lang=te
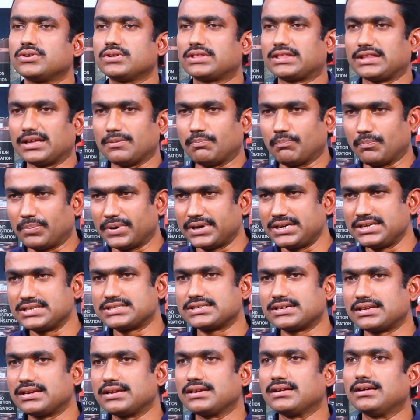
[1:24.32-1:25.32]
సో
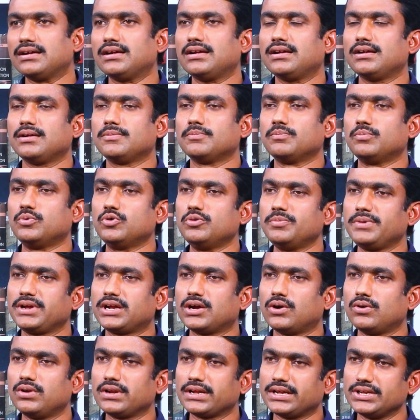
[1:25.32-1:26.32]
తప్పనిసరిగా భూమి
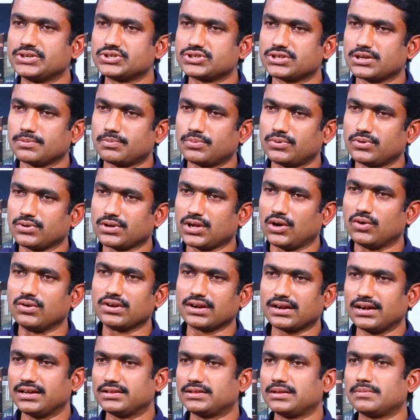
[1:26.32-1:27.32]
కౌలుకి ఇచ్చినప్పుడు
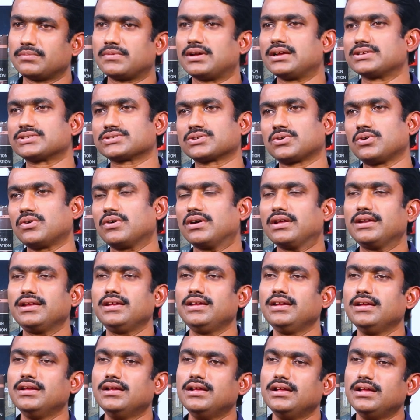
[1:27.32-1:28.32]
కౌలు కాగితం రాసుకోవాలి
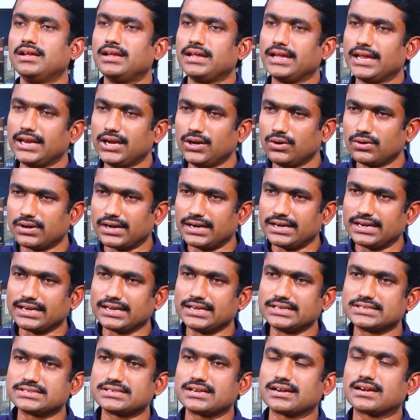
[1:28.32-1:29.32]
ఇల్లు
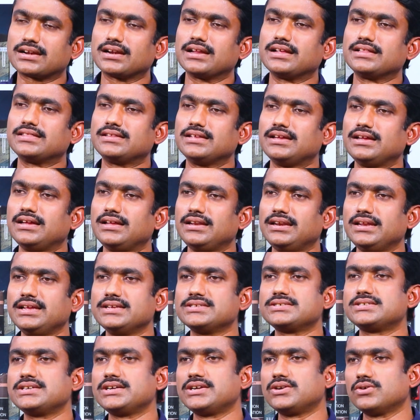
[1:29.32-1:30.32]
రెంట్కి ఇచ్చినట్లయితే
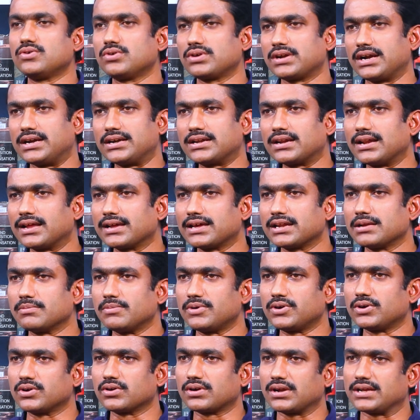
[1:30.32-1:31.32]
లీజ్ డీడో రెంటల్
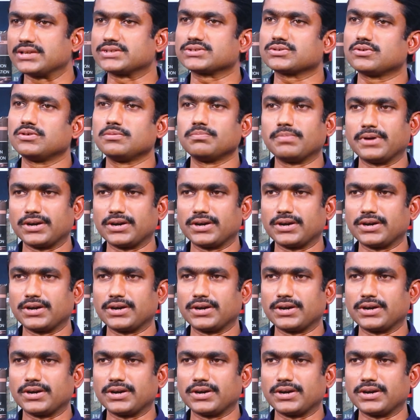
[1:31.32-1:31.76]
అగ్రిమెంటో రాసుకొని